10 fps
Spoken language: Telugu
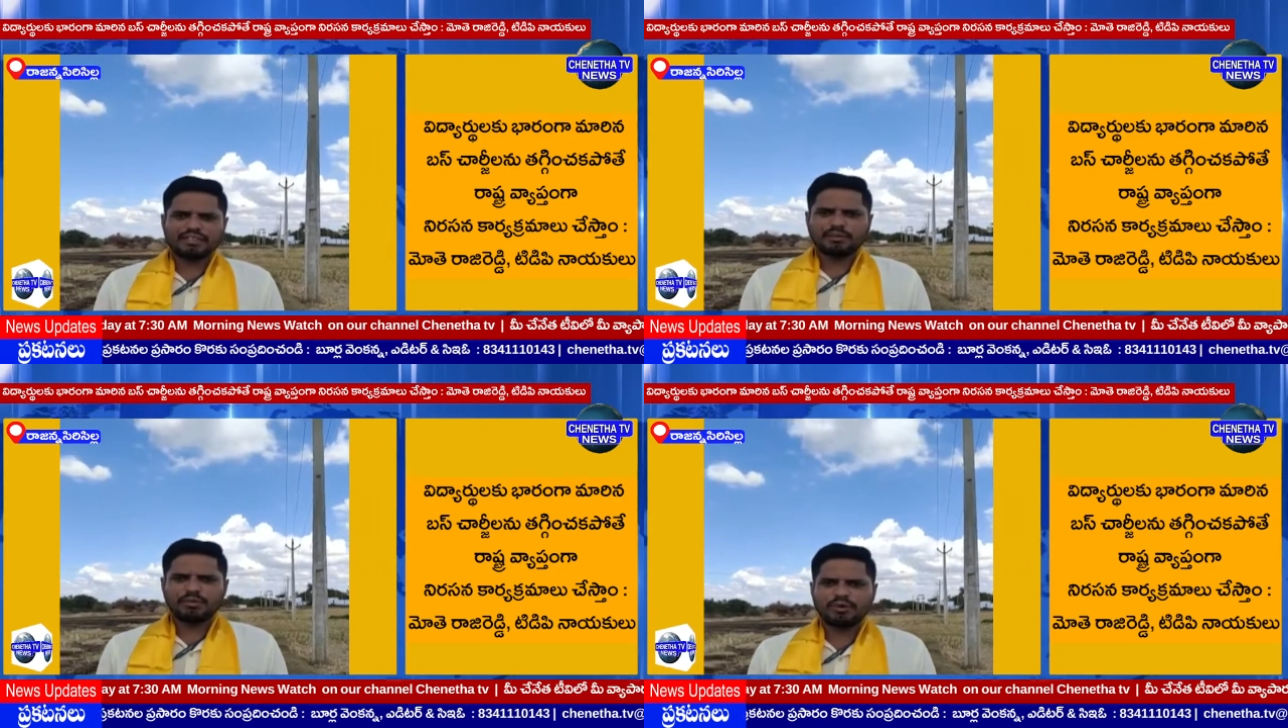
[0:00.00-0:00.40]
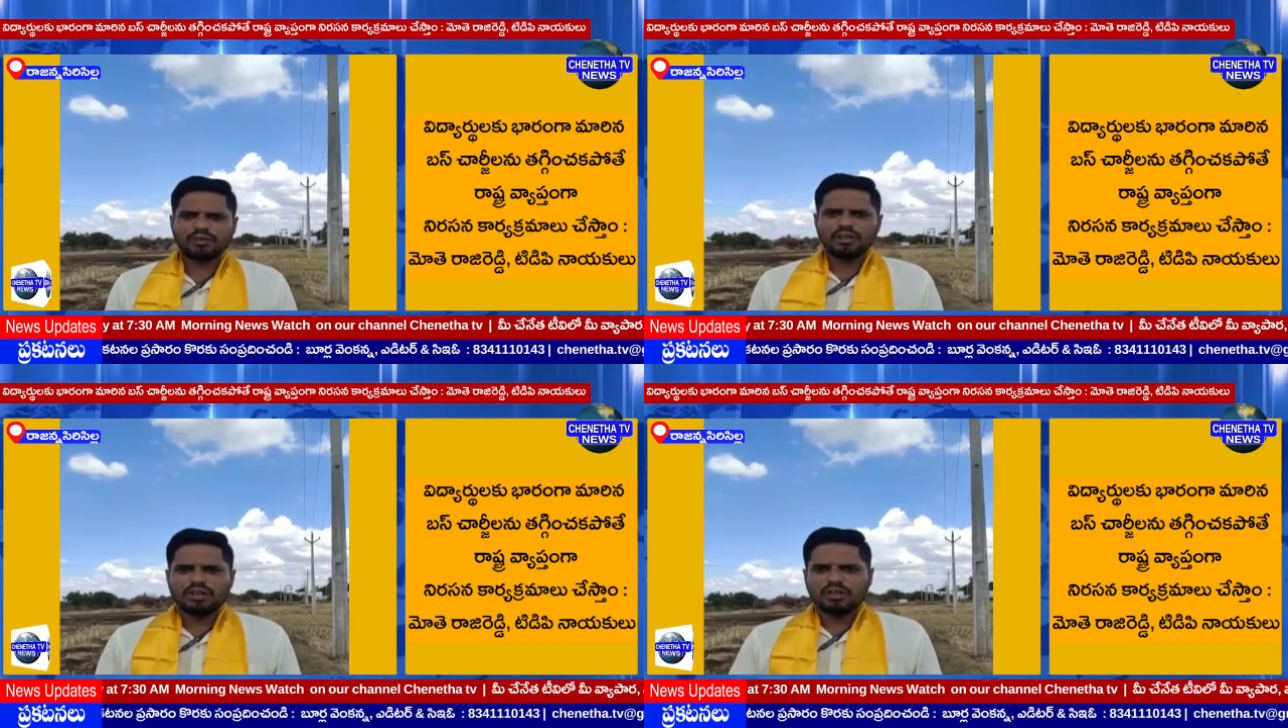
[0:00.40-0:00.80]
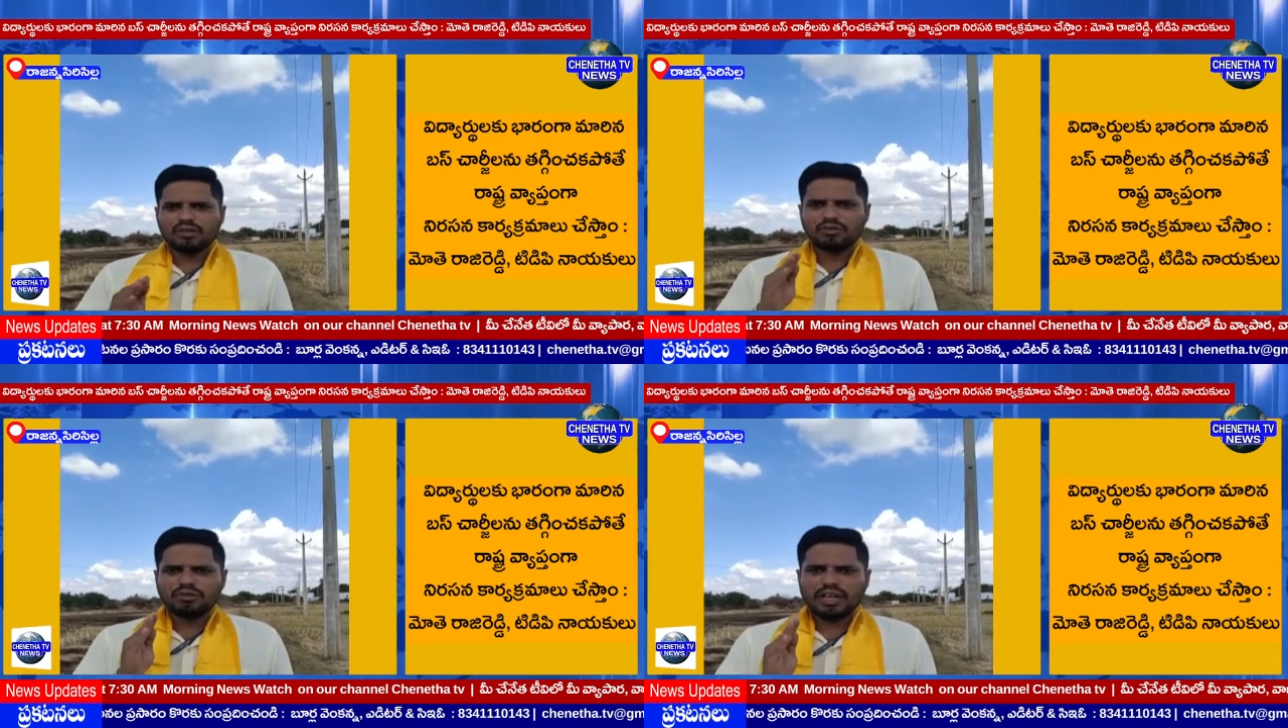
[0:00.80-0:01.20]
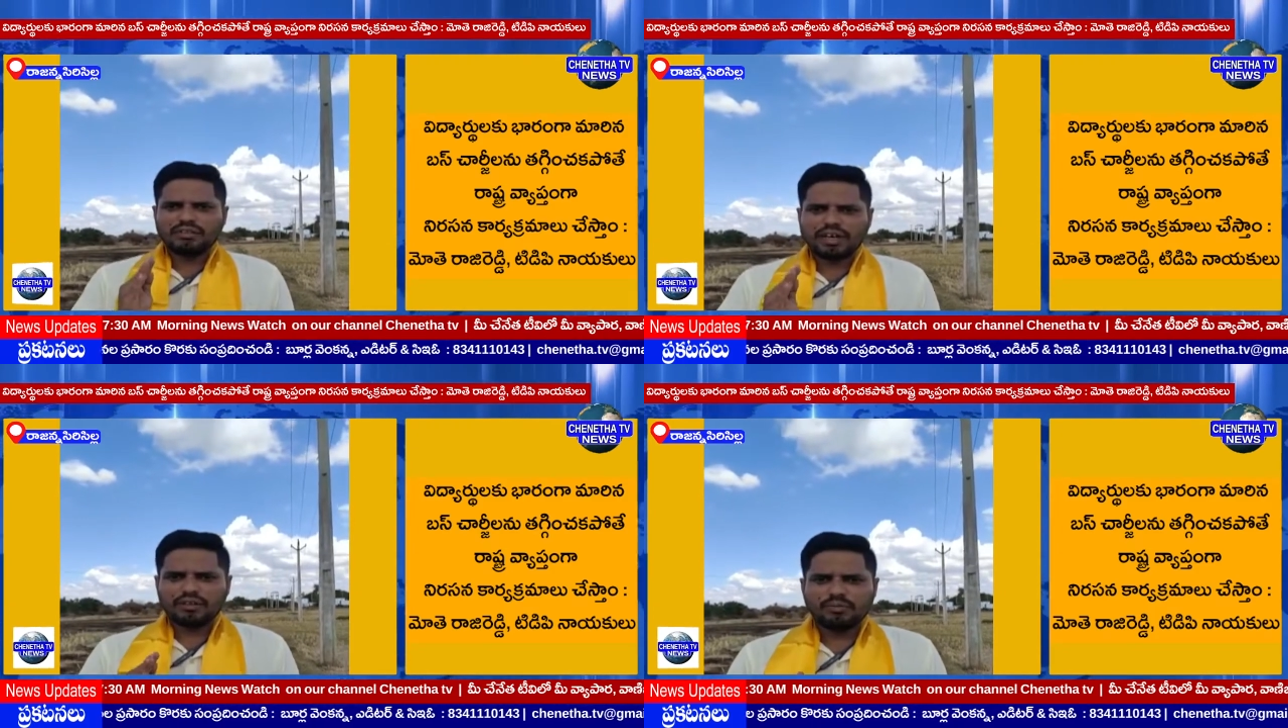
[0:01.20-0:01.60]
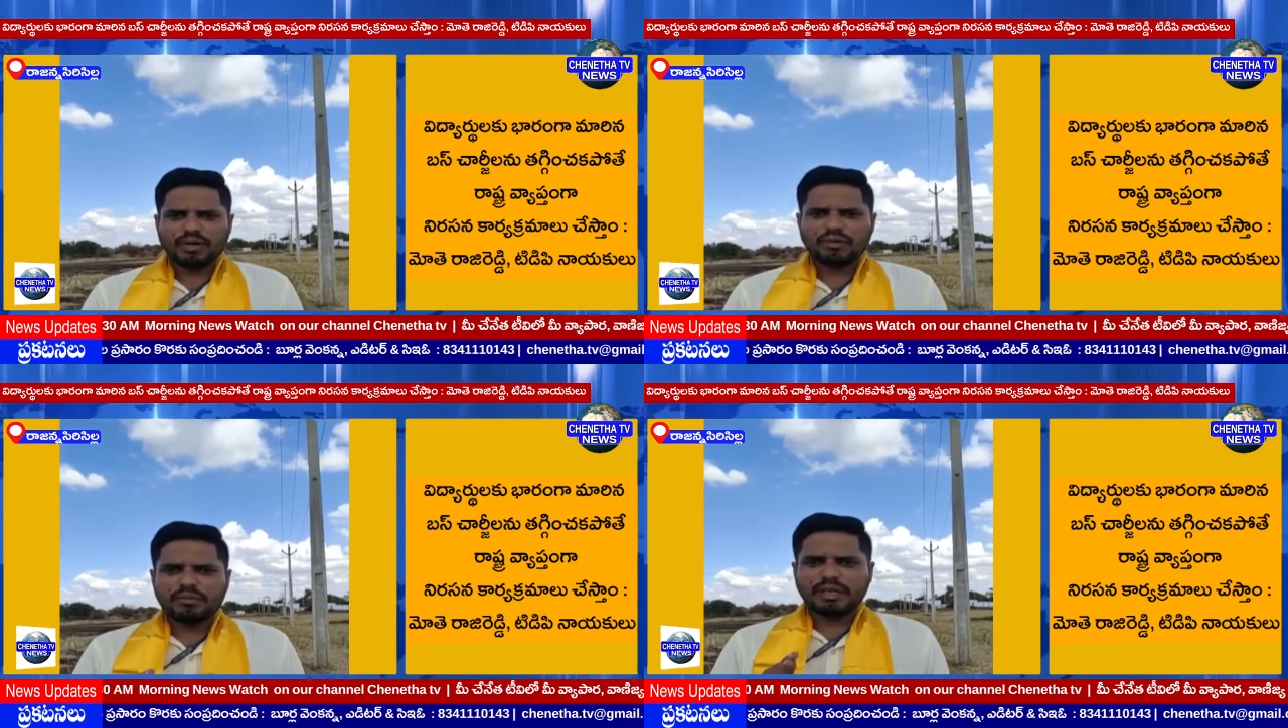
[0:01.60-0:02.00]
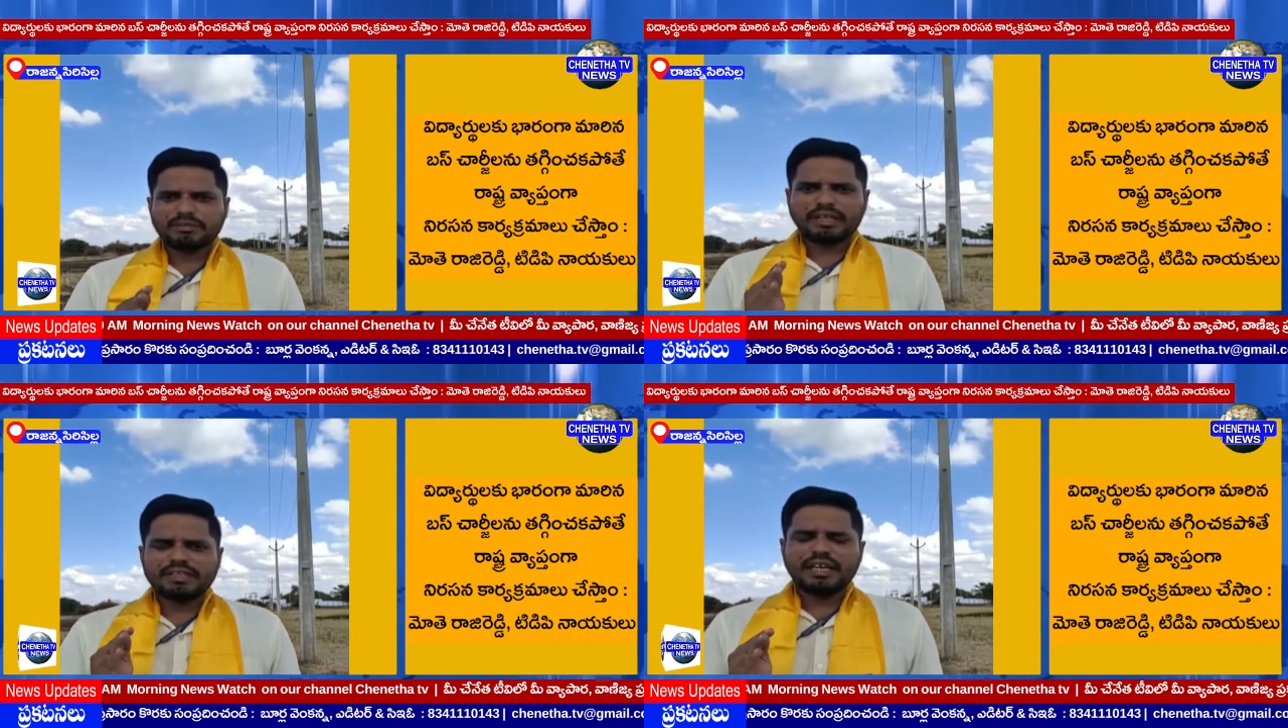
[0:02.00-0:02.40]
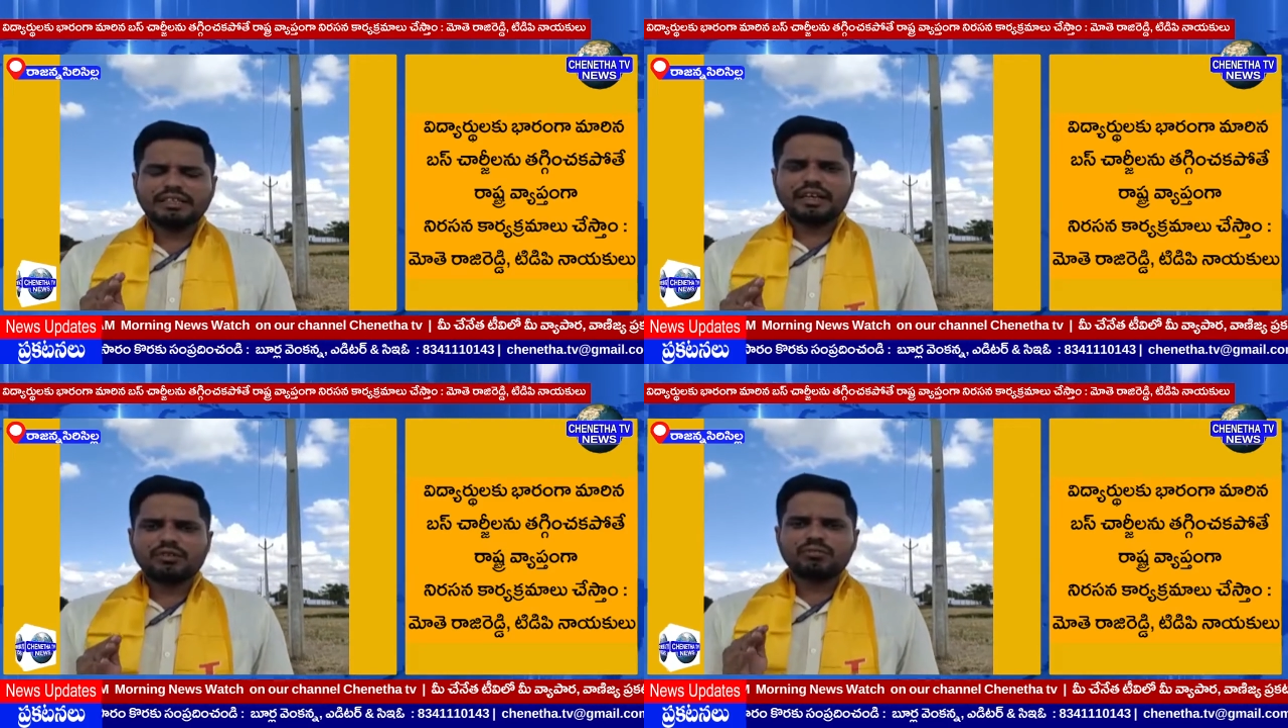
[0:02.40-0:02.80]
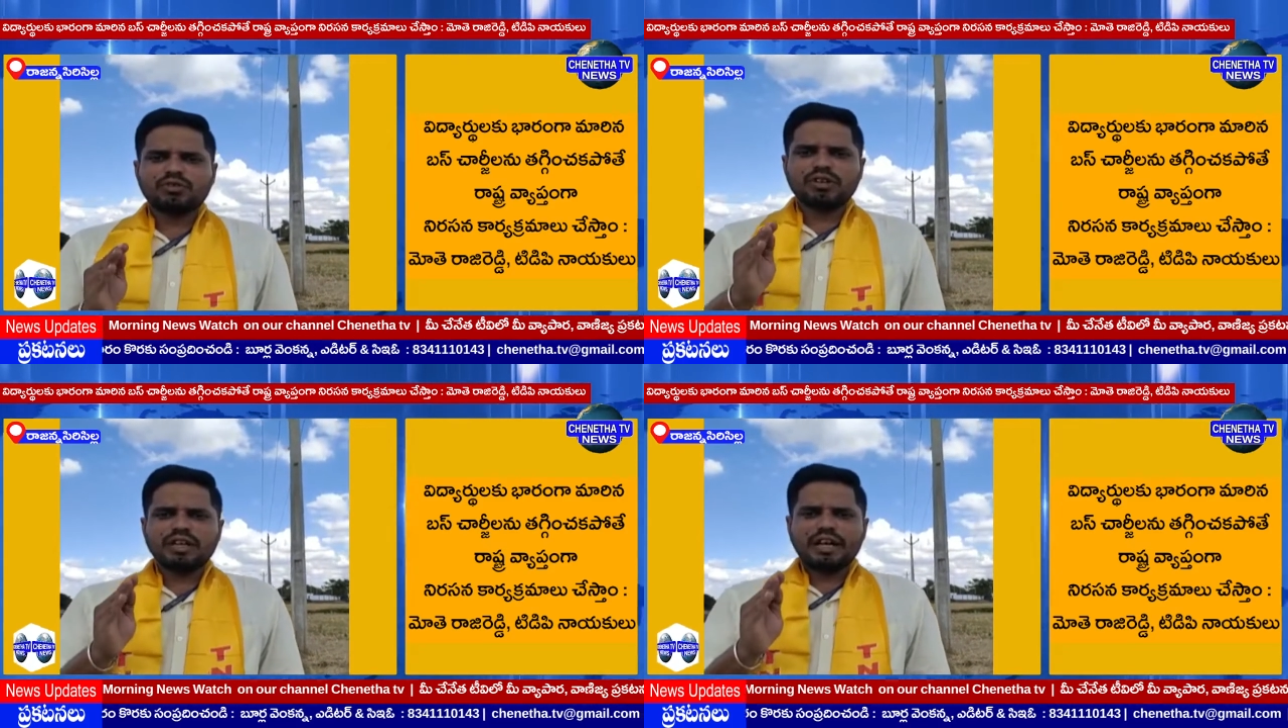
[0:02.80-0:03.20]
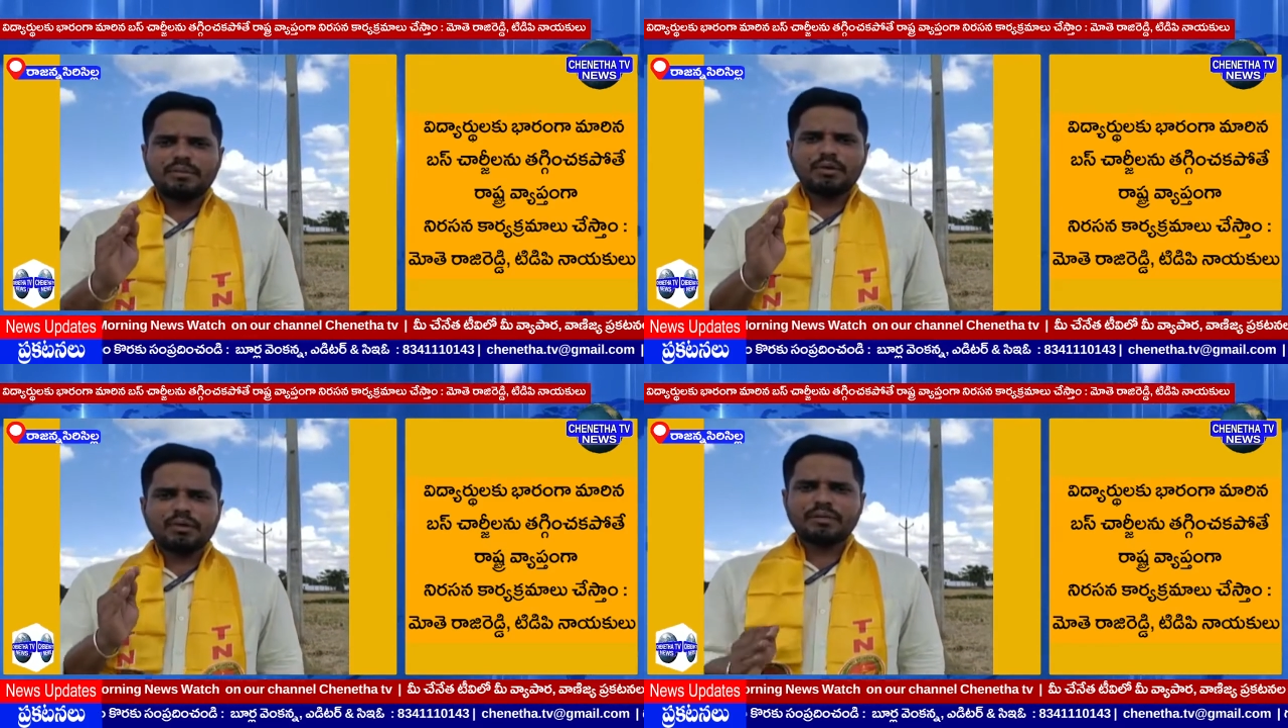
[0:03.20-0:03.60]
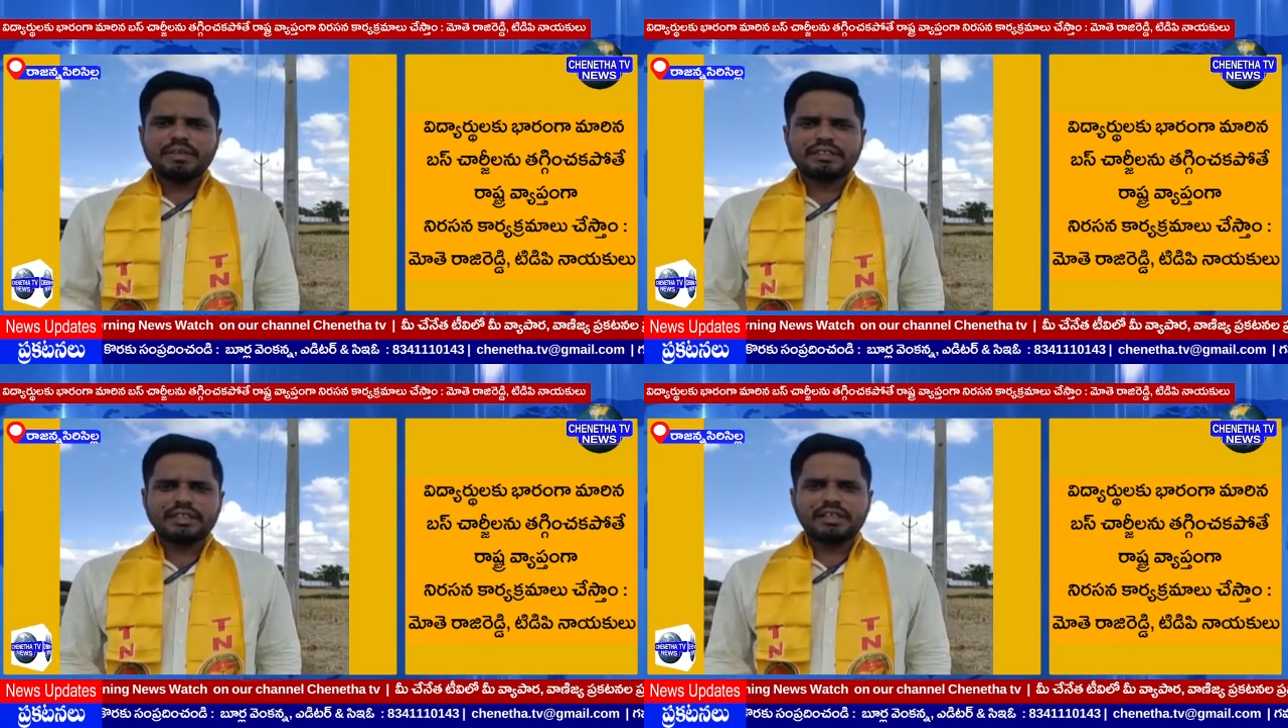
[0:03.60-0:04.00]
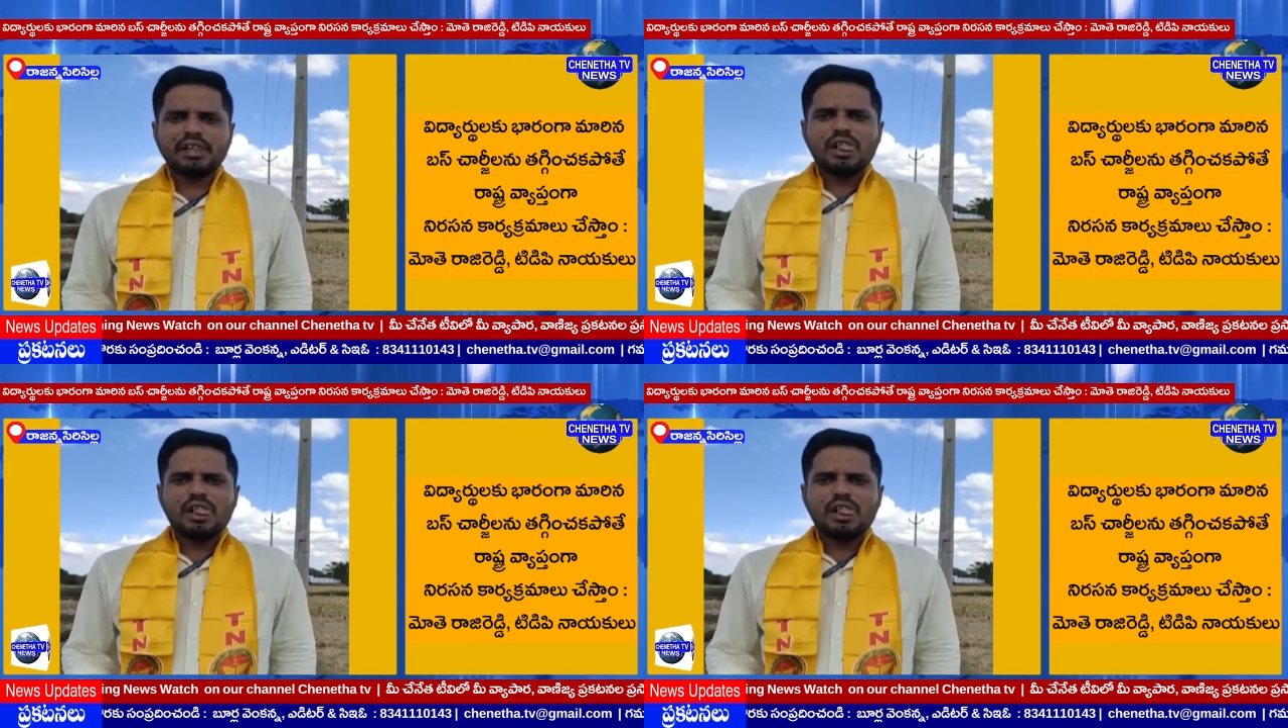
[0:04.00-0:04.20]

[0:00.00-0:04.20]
విషయంలో నూట ఇరవై ఐదు రూపాయలు ఉన్న బస్ పాస్ ఛార్జీలను మూడు వందల యాభై రూపాయలకు పెంచి